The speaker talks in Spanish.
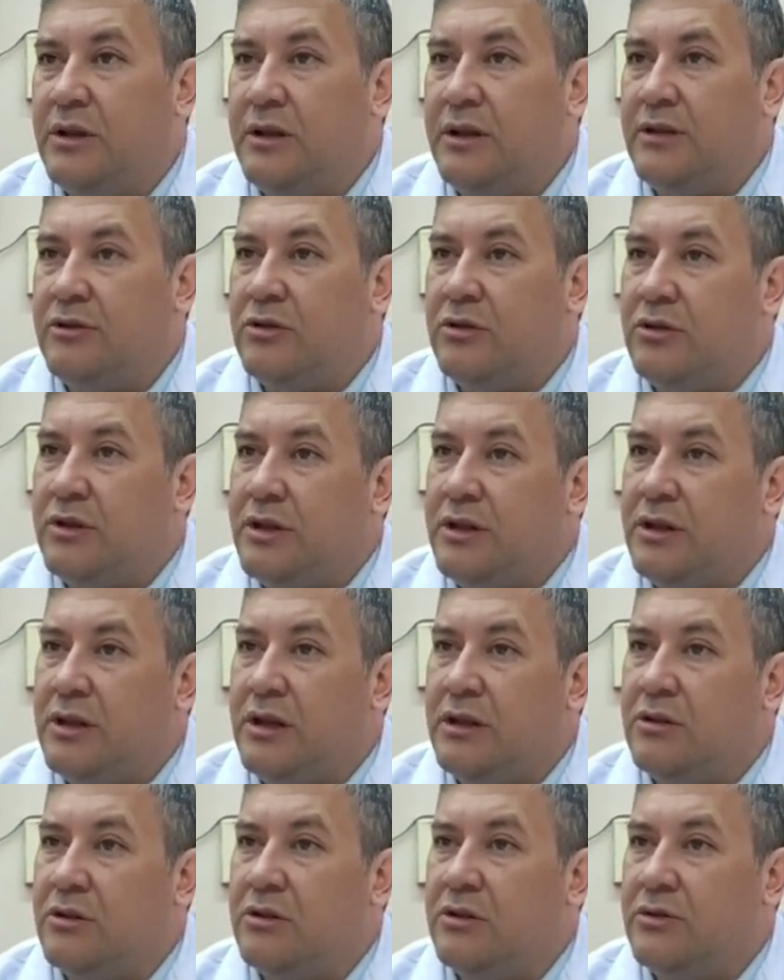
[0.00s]
esto es
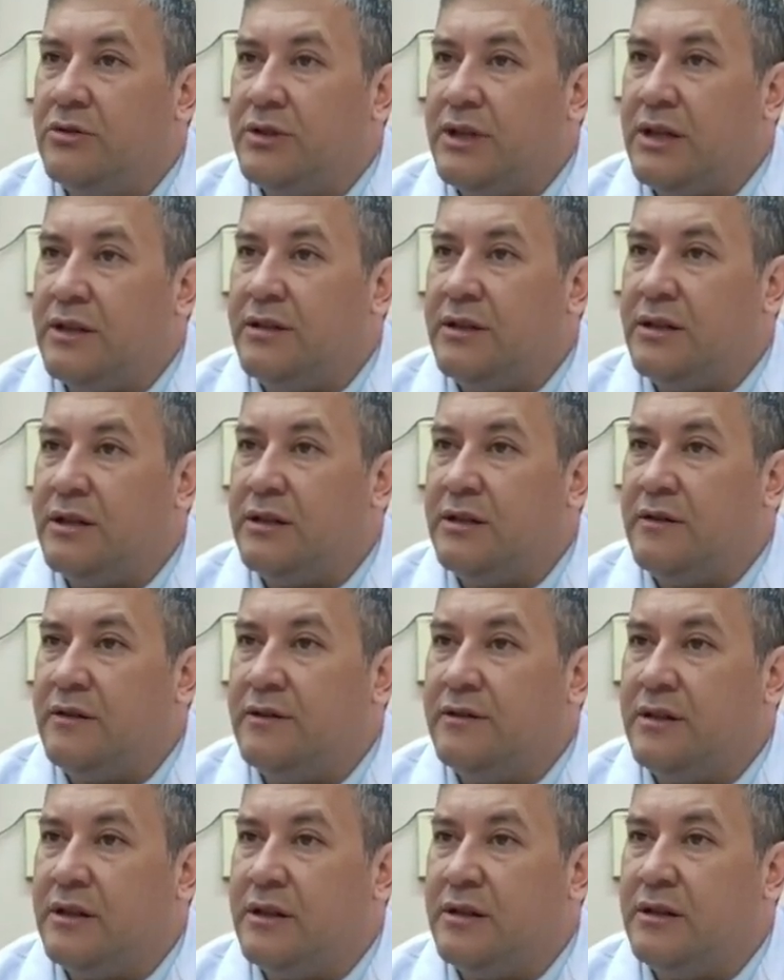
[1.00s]
algo constante que debe
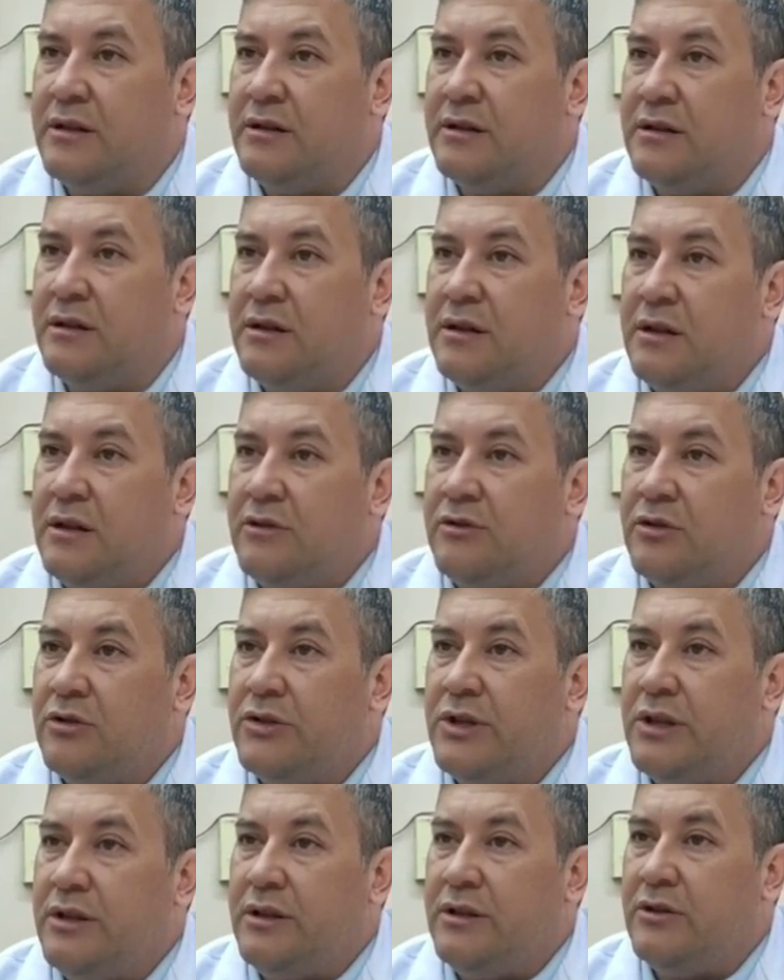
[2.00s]
ser
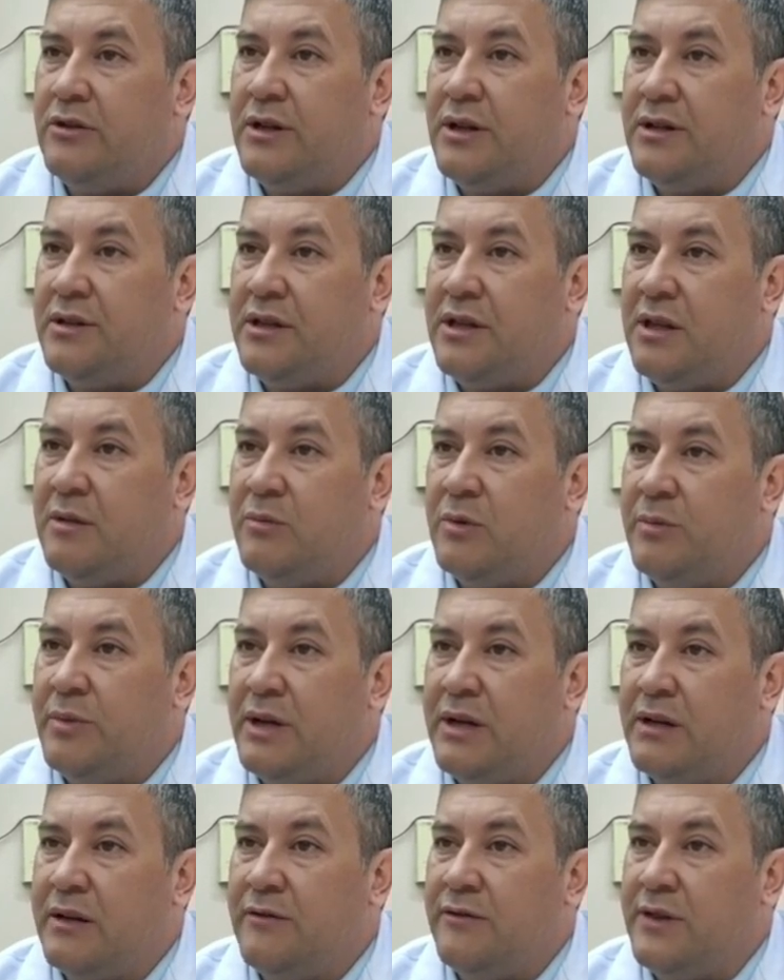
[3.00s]
sostenido en el tiempo
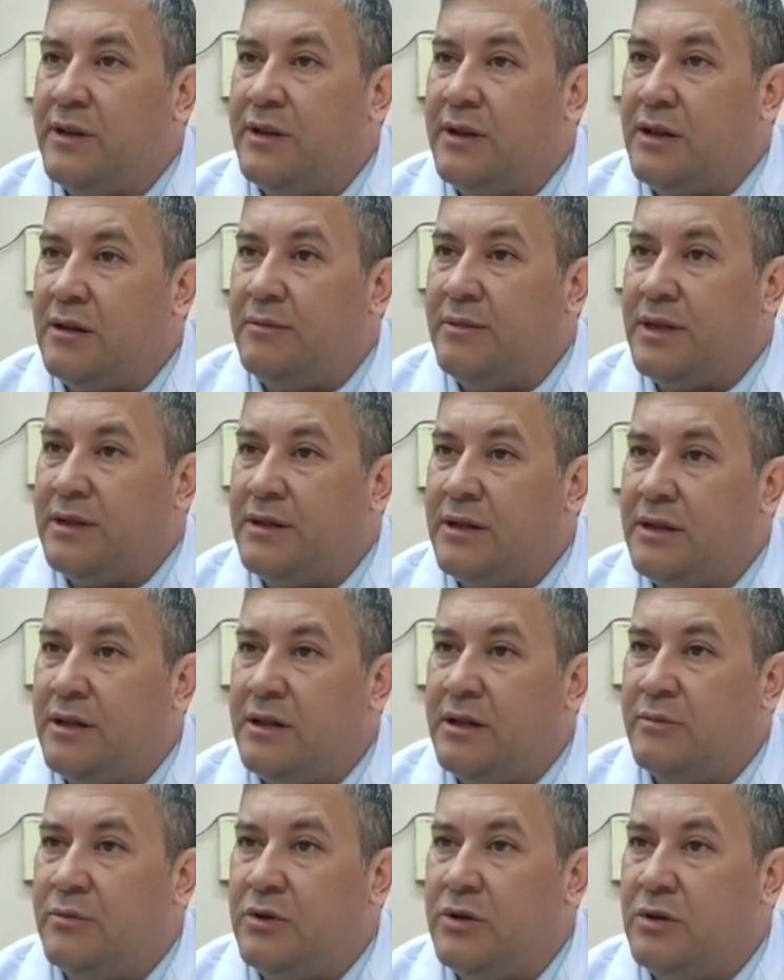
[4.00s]
para que finalmente
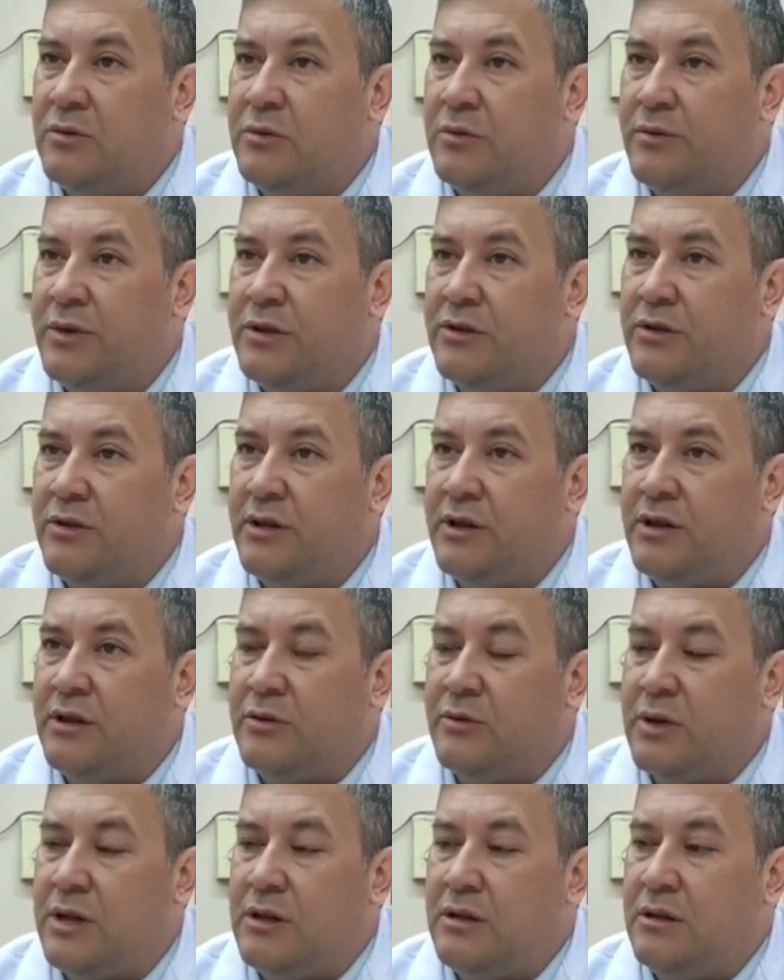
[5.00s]
lleguemos a un momento en el
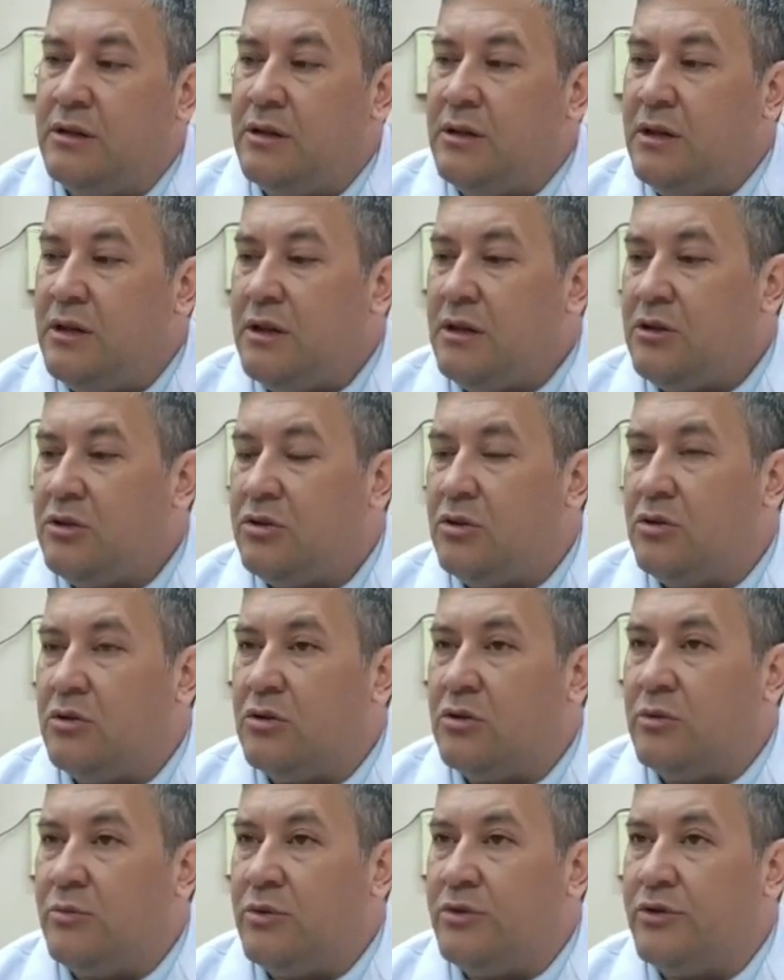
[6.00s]
cual
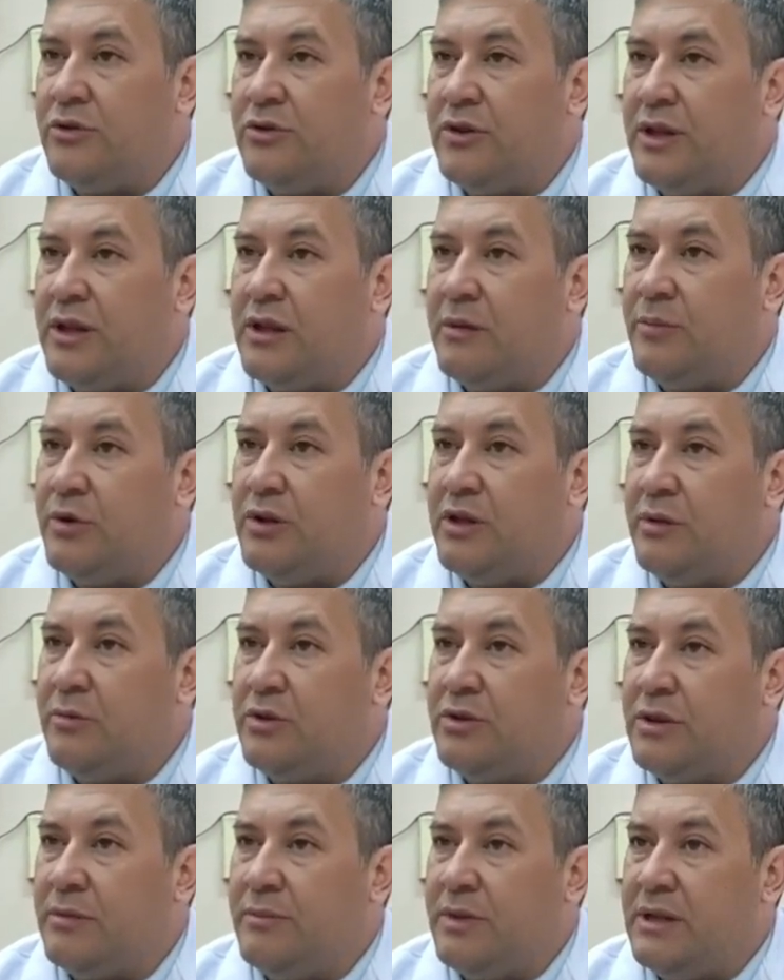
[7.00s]
todos como sociedad
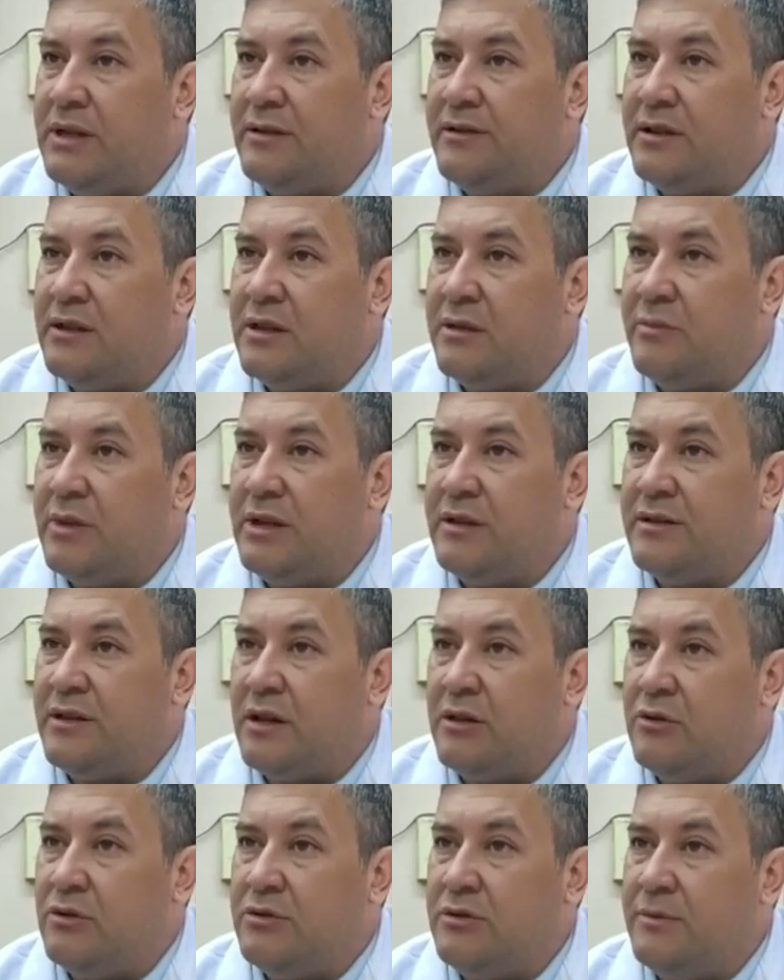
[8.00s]
apoyemos también al sistema de
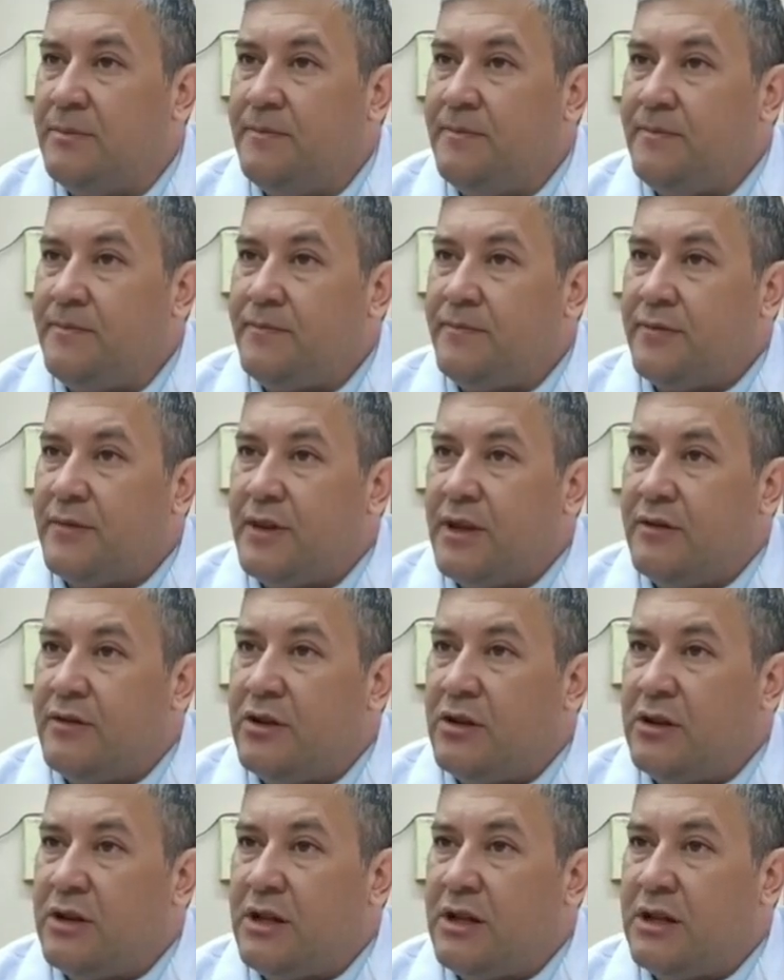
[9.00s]
salud
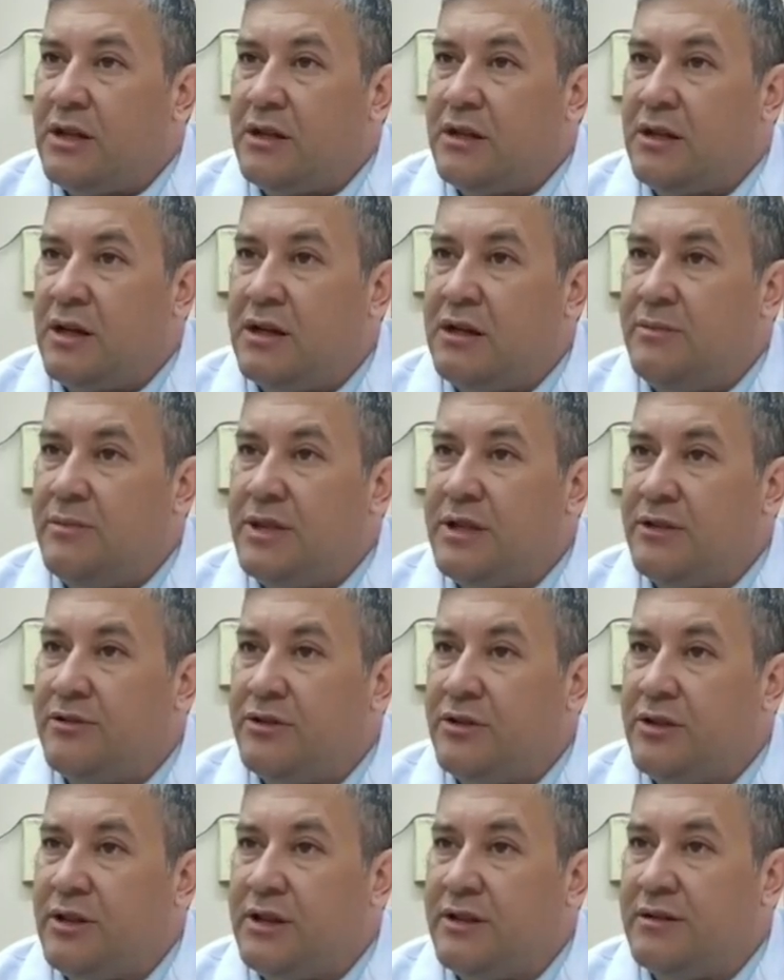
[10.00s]
debido a las
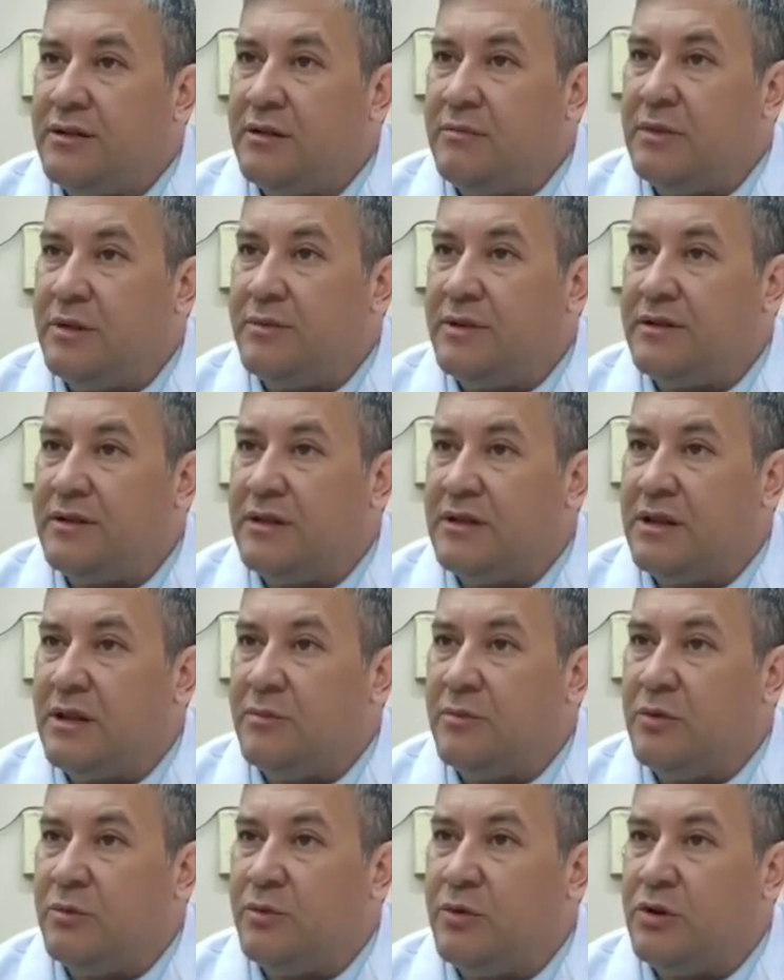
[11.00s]
limitaciones que siempre
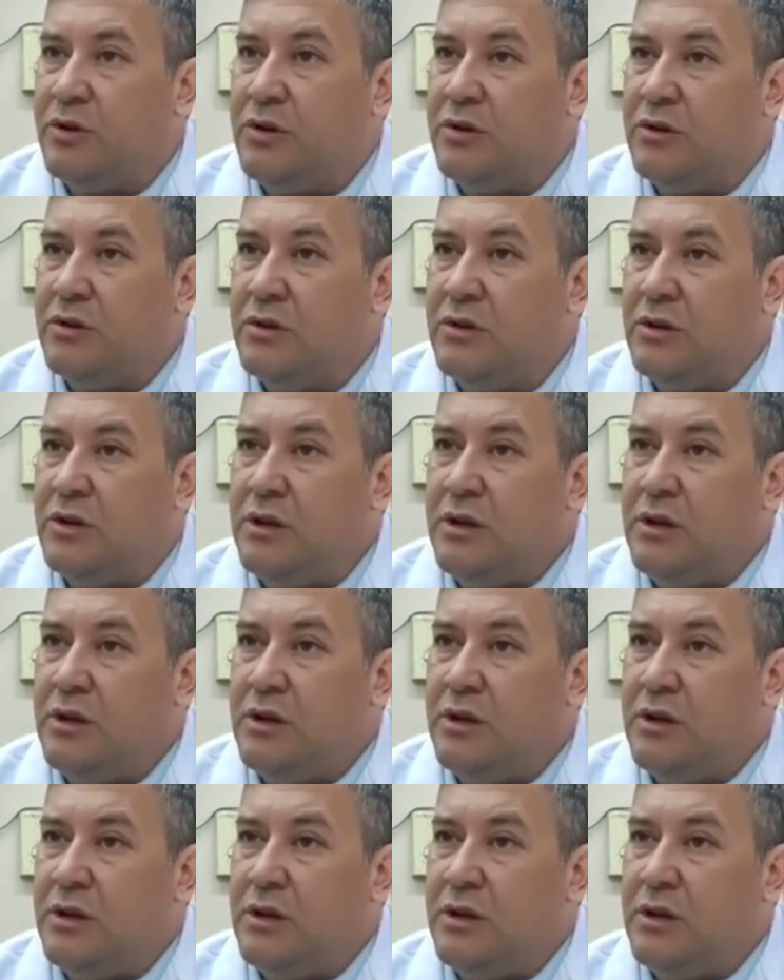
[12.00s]
presentamos por,